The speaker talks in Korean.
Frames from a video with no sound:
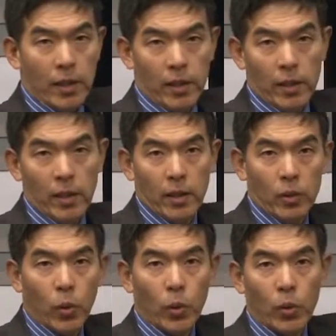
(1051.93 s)
이
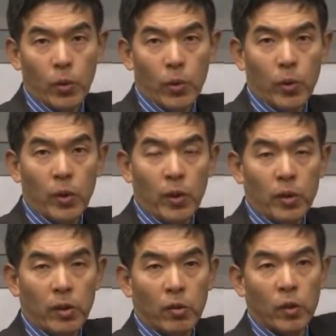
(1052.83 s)
토론을
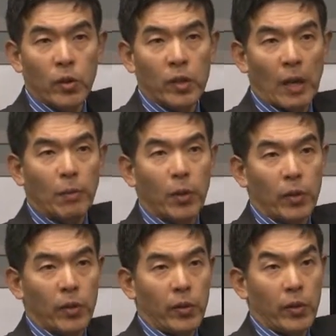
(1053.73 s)
디스커션을 잘못
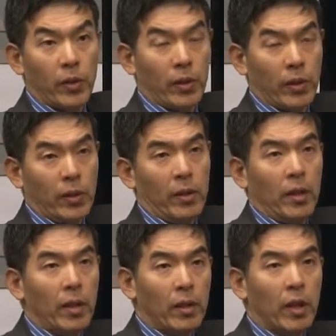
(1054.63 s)

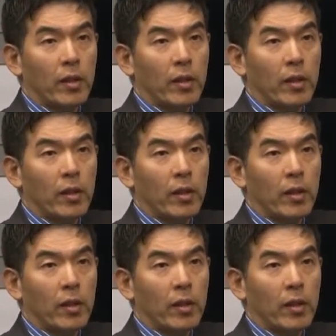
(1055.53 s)
했다.